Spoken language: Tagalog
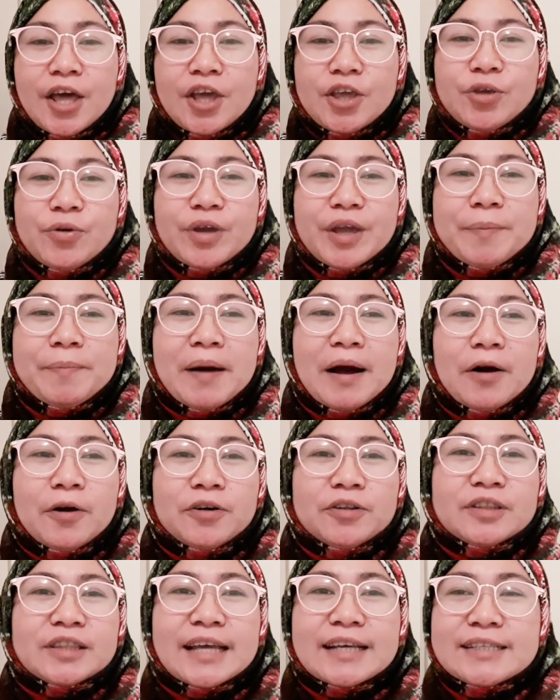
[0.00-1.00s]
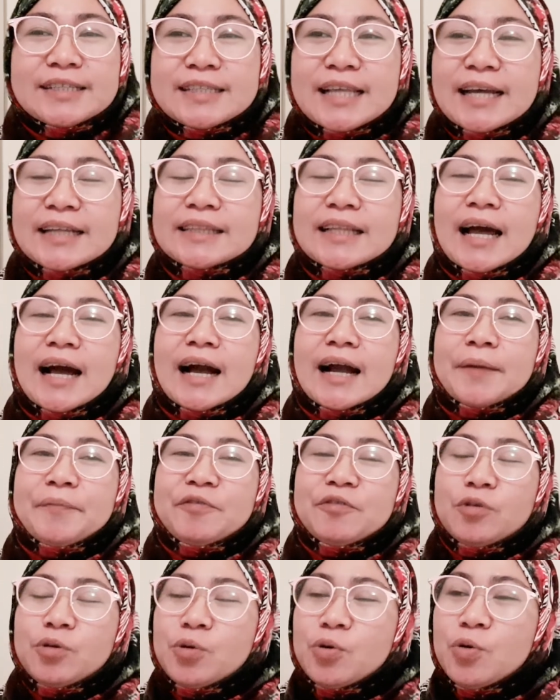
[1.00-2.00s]
Yung ibang contestant,
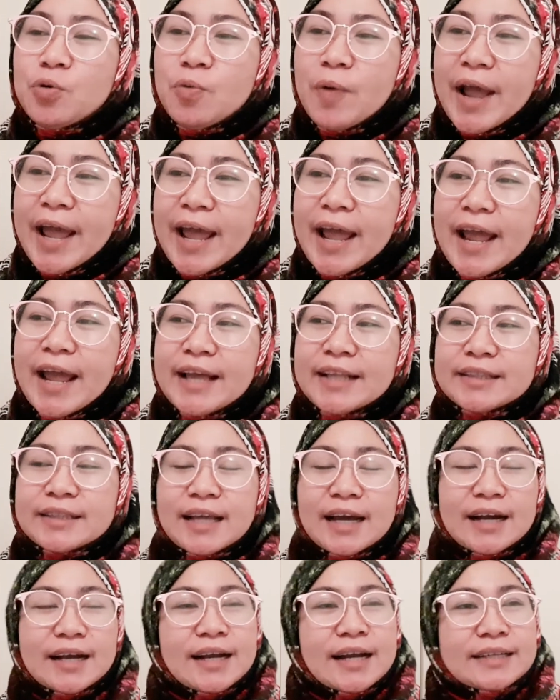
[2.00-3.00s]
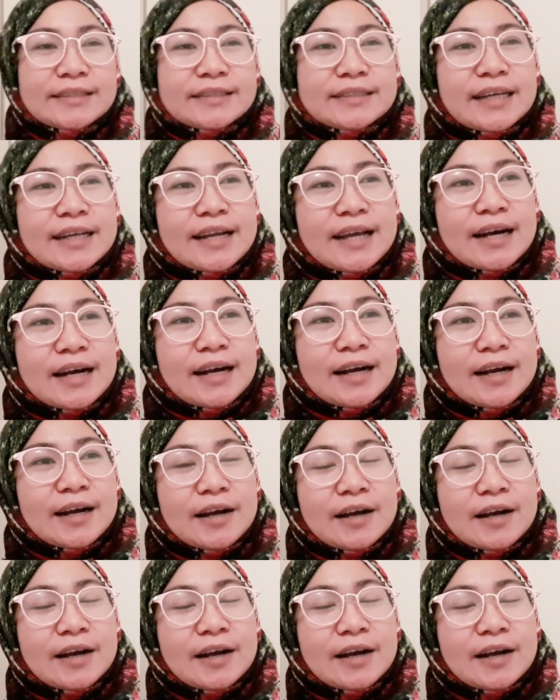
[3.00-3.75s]
ang fluent, ang ganda ng